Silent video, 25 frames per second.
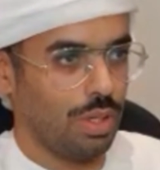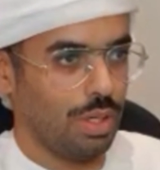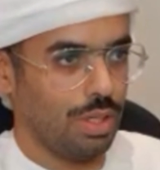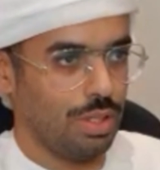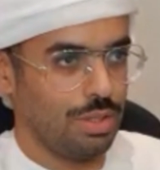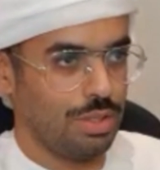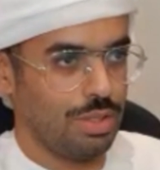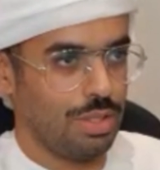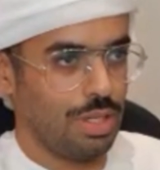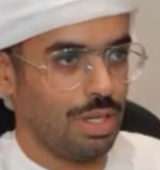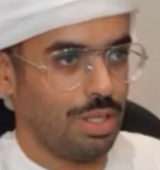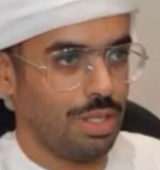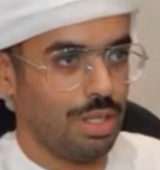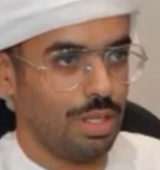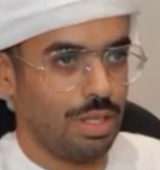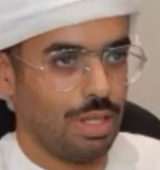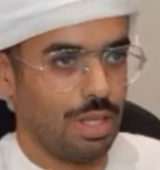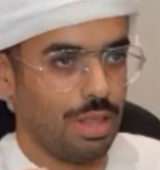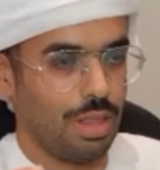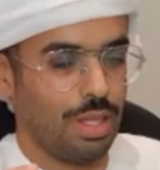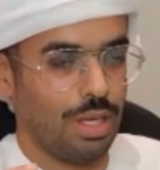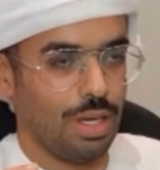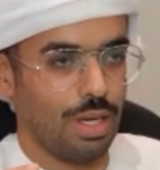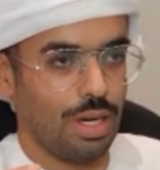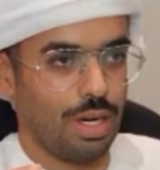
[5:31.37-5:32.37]
اشتريت
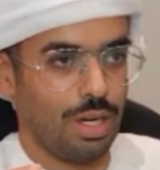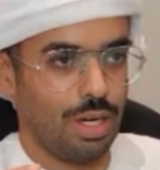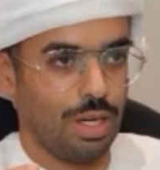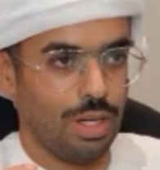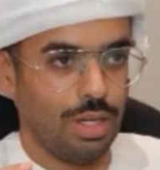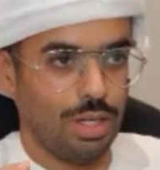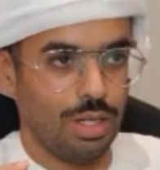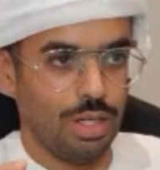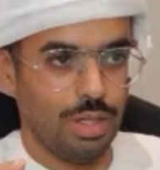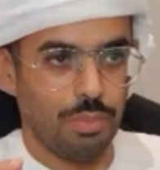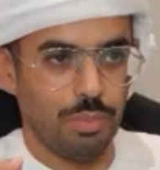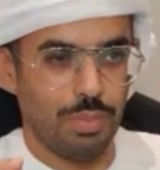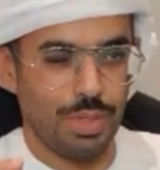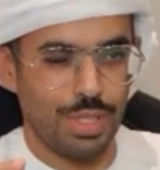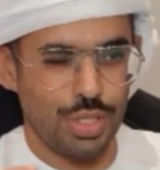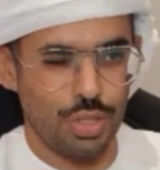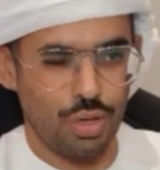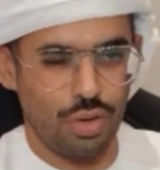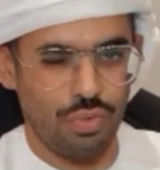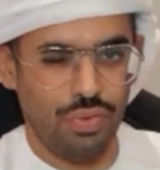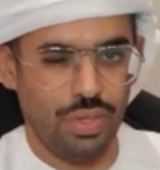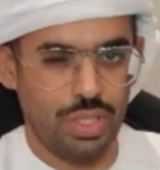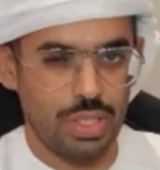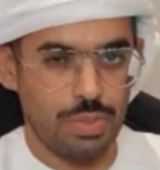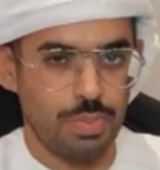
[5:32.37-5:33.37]
التذكره بسوي
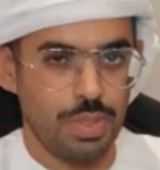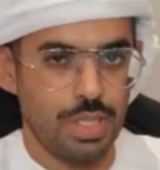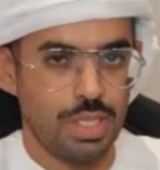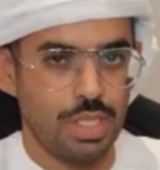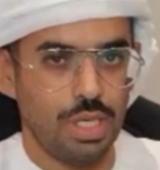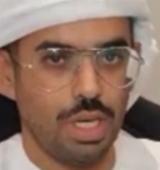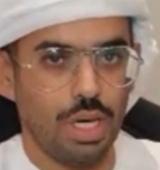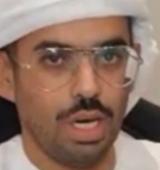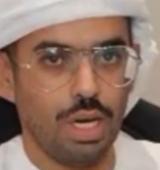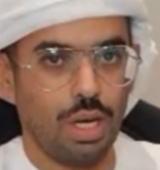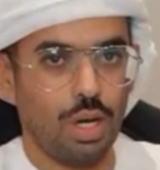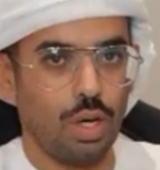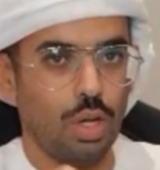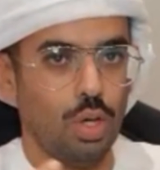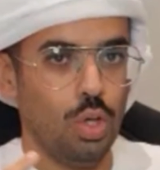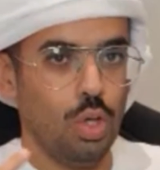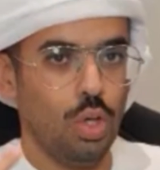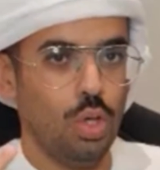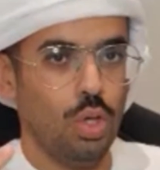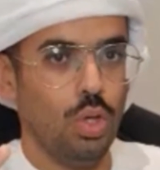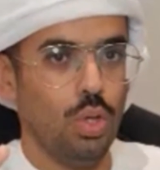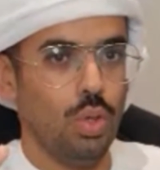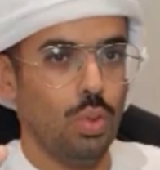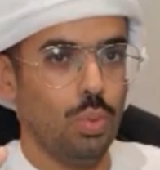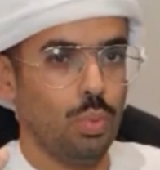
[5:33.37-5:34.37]
فحص بي سي ار
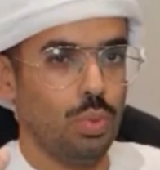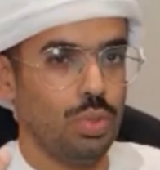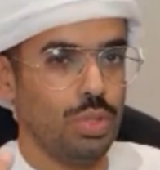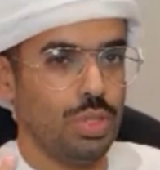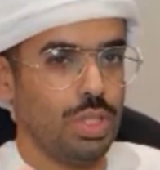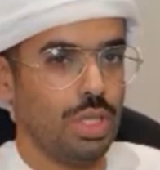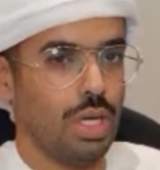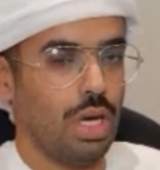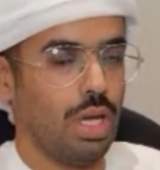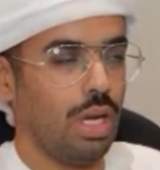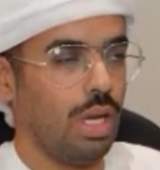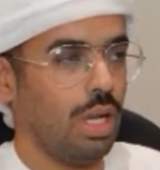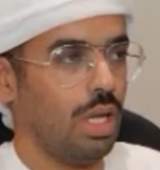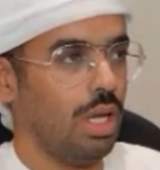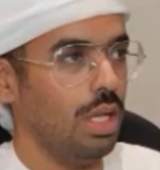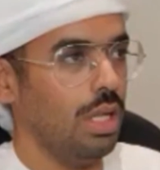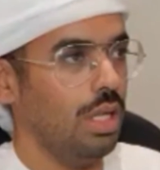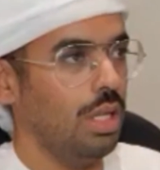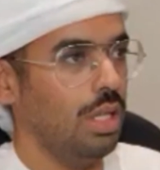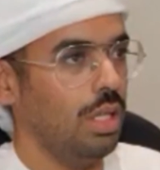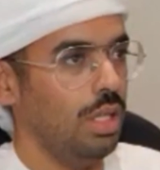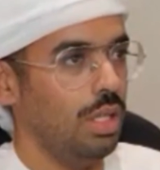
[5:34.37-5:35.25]
وان شاء الله